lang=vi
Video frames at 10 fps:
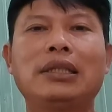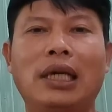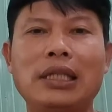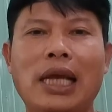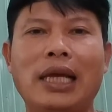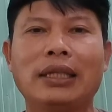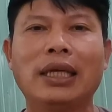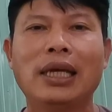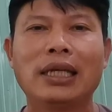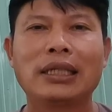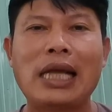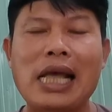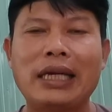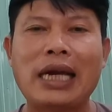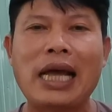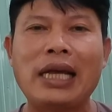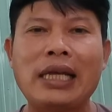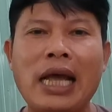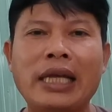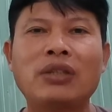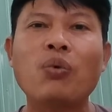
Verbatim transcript: Ngày nay hai chú làm hề.